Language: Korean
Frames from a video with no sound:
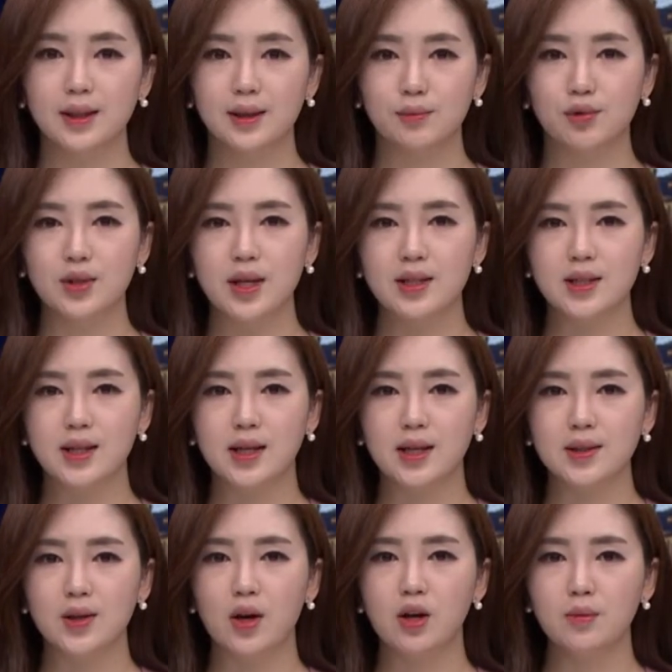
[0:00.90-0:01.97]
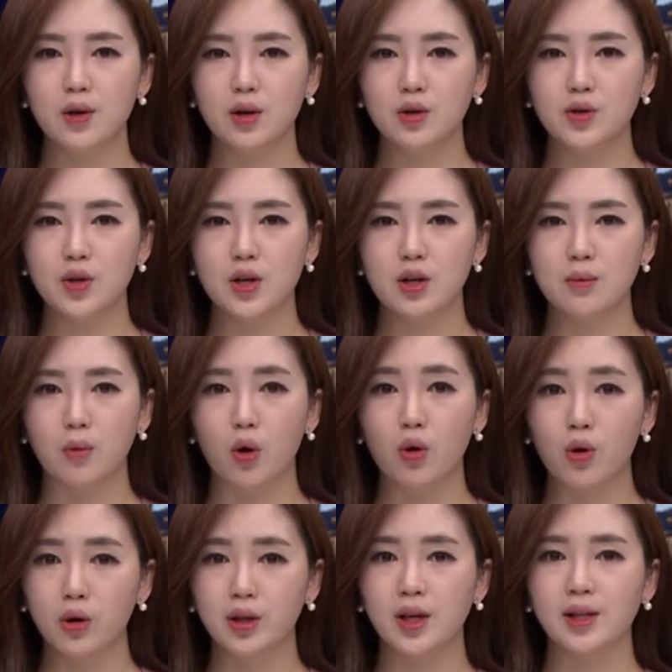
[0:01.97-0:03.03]
부산시가 설명절
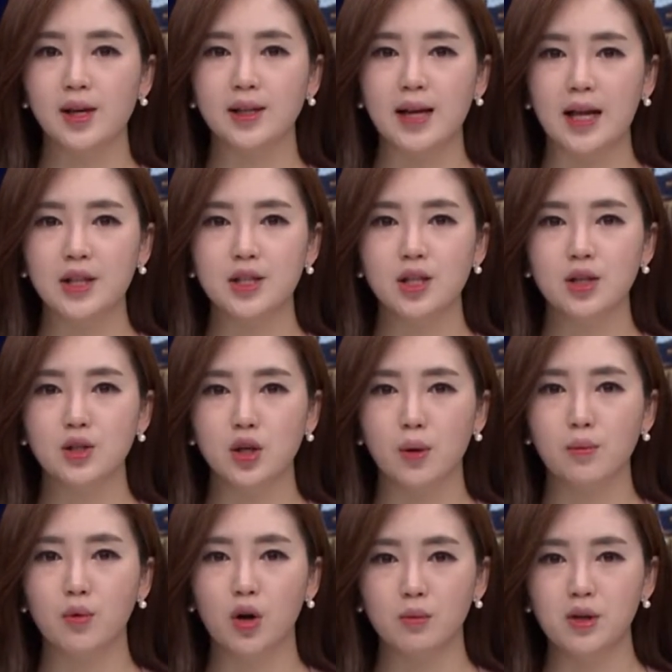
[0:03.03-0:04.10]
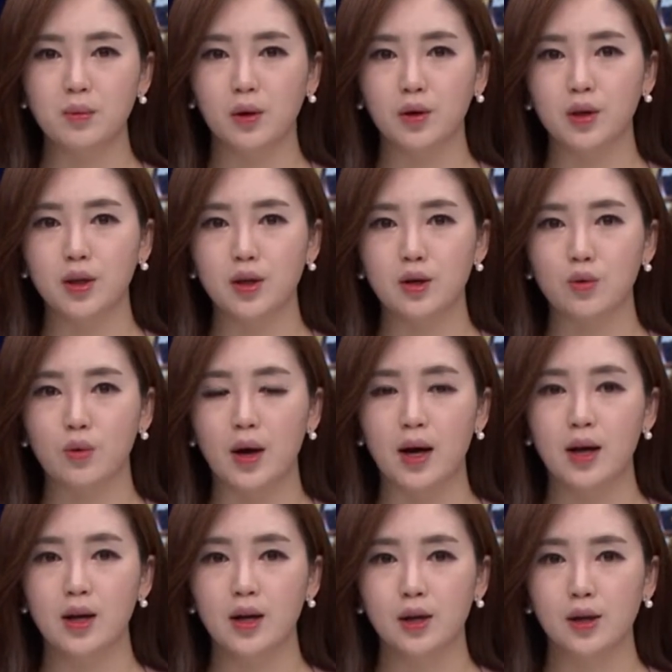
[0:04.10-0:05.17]
먹거리에 대한 안전 점검을 벌인
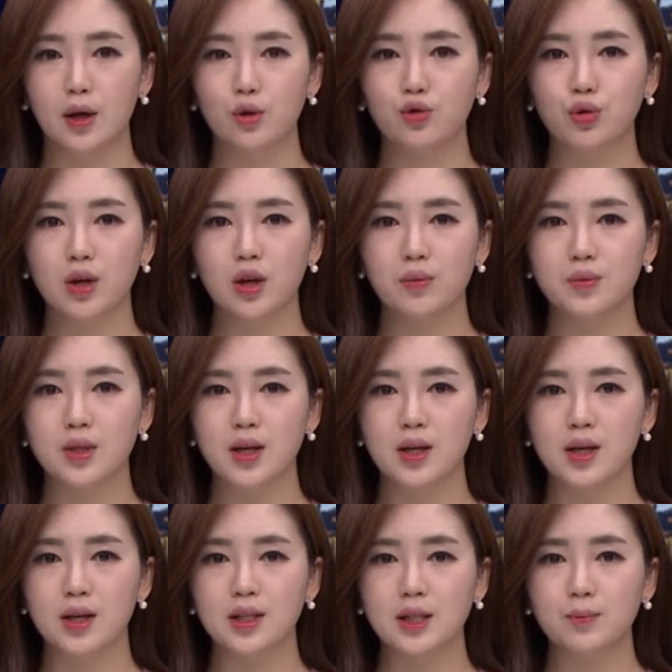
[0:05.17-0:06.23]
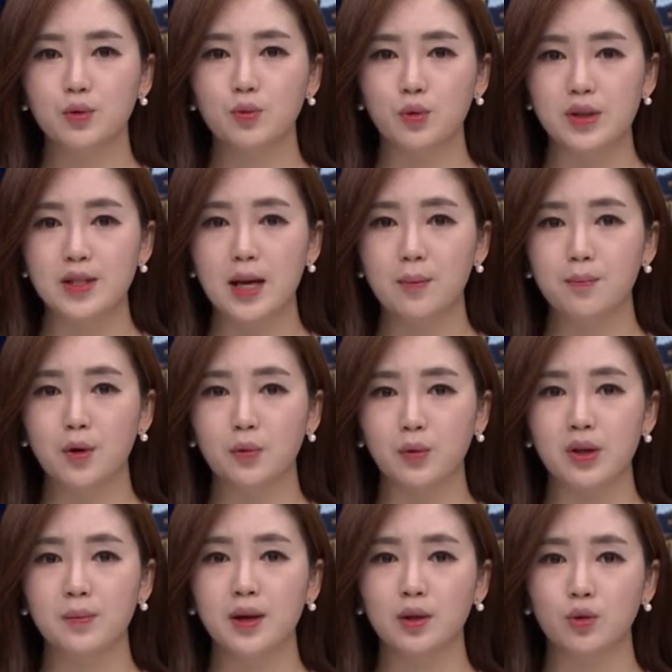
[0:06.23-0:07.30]
결과 12개 업체가 식품위생법
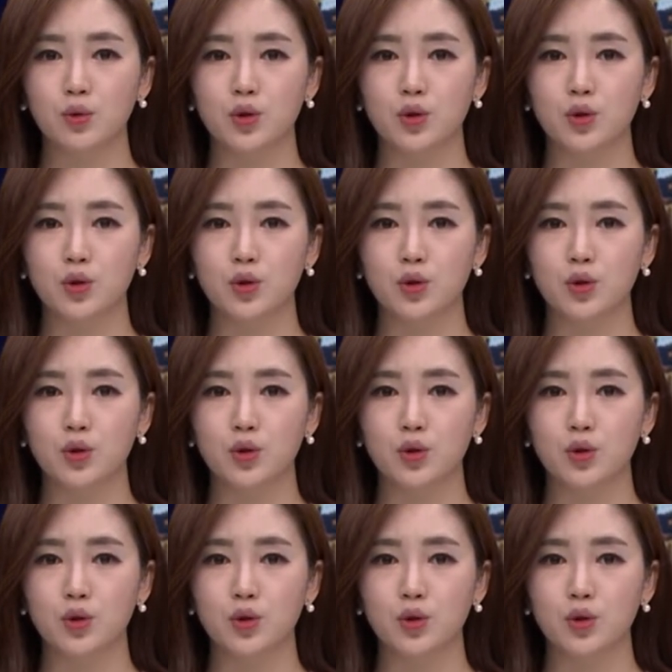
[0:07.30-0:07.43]
위반으로